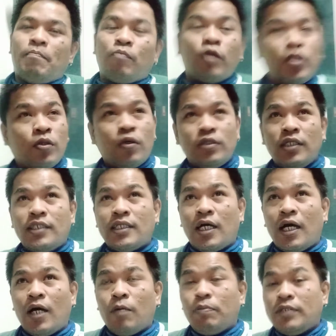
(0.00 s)
dito kasi
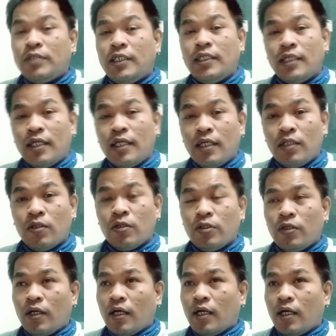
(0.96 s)
sa opisina na
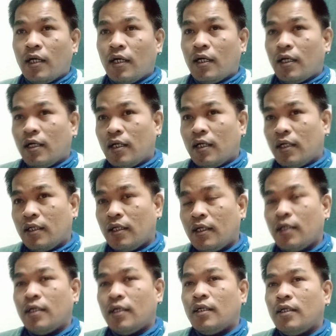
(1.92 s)
to, na, ah,
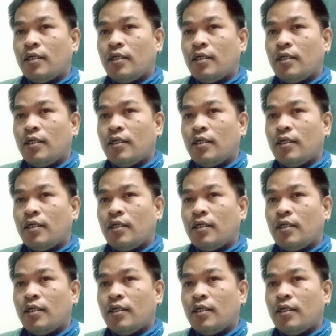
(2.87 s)
uh,